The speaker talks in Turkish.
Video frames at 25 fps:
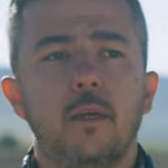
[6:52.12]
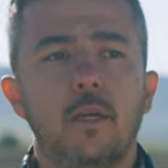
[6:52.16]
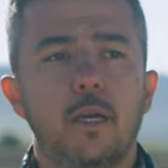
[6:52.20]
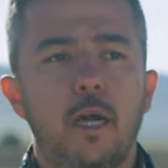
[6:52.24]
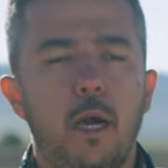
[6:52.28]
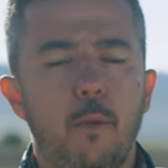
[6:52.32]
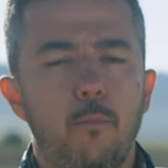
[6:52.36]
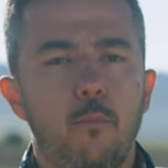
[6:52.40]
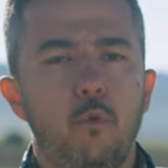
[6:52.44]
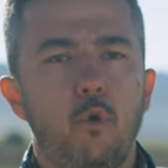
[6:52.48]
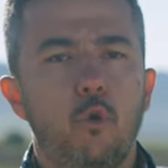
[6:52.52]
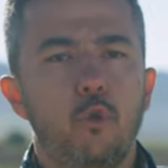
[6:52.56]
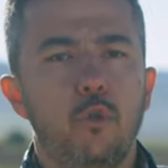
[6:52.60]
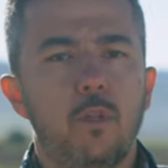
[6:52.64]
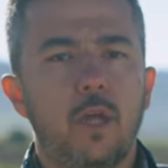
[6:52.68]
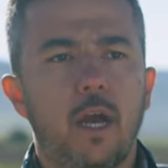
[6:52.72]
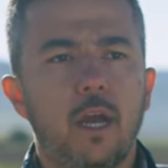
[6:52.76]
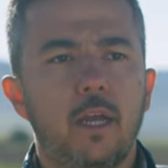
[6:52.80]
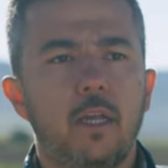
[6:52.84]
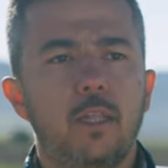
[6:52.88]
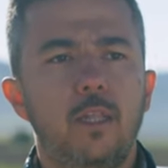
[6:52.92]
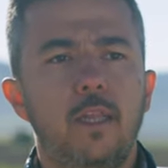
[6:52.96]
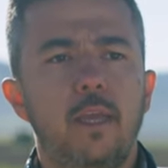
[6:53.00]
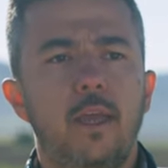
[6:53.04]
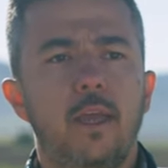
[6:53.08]
kamyon,
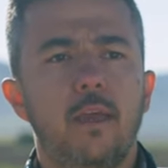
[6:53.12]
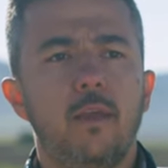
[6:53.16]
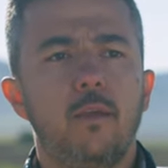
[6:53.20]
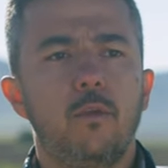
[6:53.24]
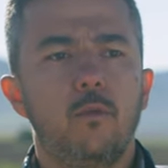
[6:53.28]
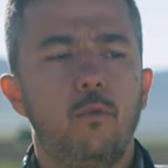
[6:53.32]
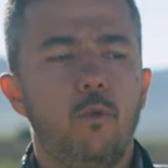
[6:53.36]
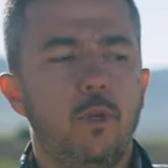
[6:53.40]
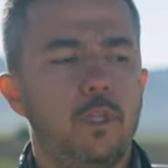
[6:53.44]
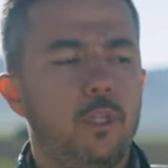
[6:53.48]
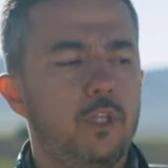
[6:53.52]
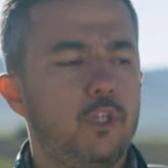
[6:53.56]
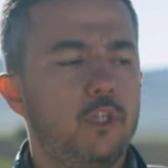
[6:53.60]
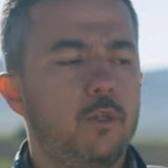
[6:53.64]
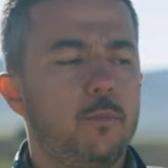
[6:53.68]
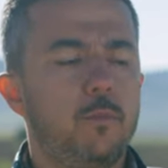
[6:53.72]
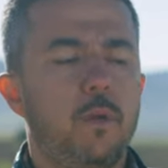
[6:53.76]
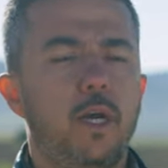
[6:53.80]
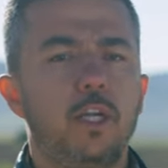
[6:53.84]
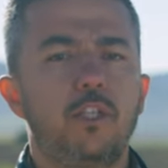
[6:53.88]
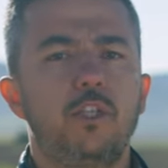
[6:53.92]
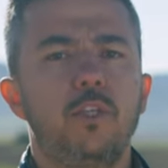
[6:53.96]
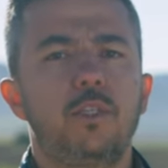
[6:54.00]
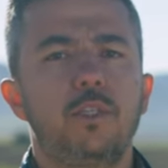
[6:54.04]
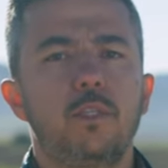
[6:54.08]
nakliye, üreticinin
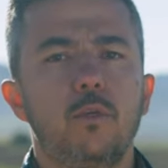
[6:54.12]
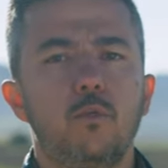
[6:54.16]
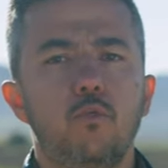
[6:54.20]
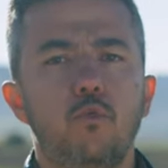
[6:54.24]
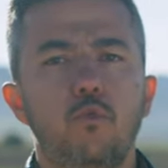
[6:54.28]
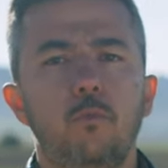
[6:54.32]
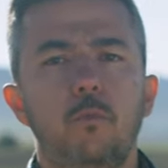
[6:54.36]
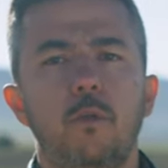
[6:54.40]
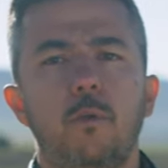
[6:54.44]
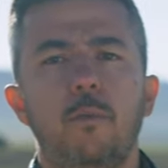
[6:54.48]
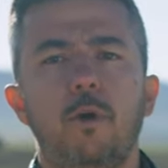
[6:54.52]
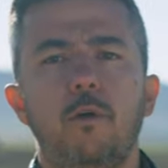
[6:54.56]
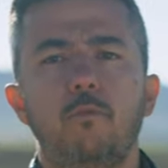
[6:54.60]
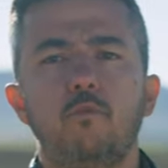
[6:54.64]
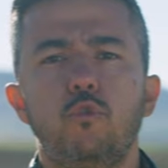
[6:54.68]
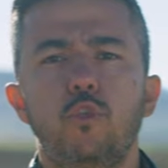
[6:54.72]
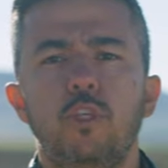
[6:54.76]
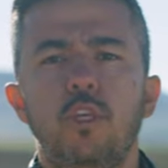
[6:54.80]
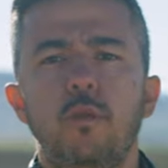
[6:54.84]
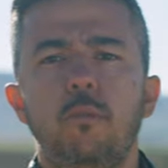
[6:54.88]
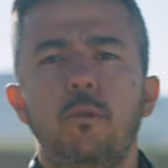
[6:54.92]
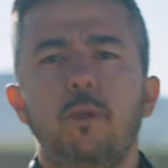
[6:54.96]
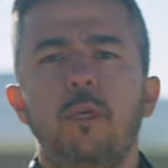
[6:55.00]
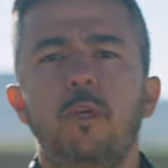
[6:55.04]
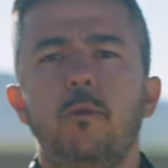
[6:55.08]
bahçesinde kumlama havuzu
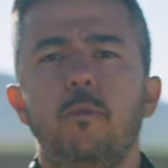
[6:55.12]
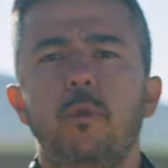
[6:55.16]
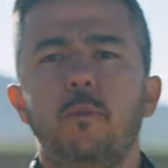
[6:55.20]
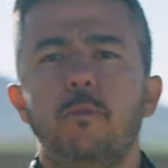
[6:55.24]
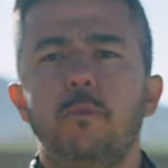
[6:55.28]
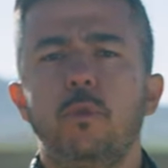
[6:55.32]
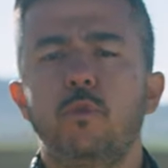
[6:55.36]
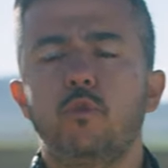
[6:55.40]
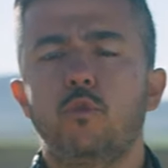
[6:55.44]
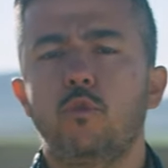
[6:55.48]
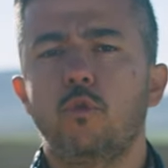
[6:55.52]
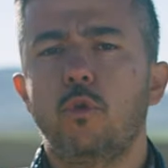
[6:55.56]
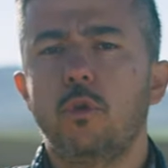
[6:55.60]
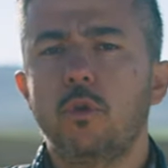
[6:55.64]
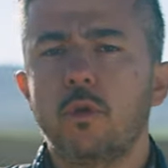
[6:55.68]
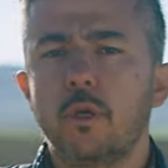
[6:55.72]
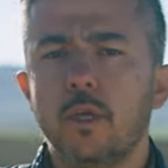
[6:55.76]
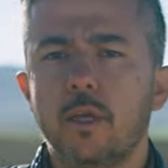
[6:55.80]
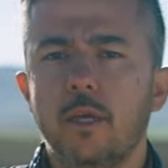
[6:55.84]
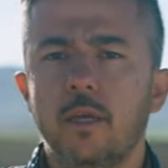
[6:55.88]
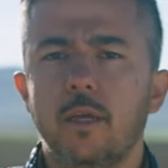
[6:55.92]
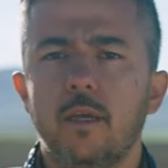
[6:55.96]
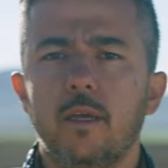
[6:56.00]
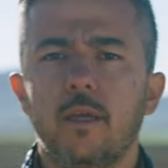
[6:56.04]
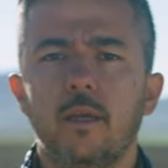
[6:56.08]
gibi gibi bir sürü
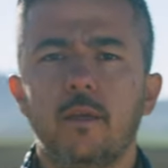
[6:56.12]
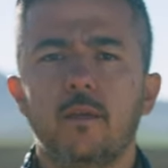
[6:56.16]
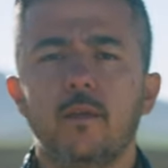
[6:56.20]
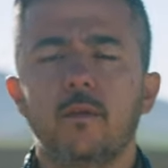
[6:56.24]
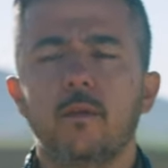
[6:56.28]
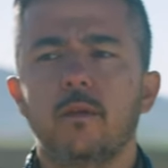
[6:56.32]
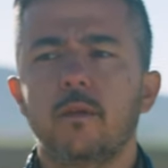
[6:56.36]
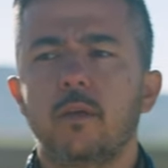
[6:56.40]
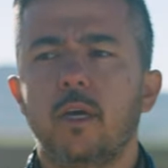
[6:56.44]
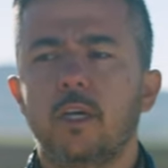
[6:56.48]
e,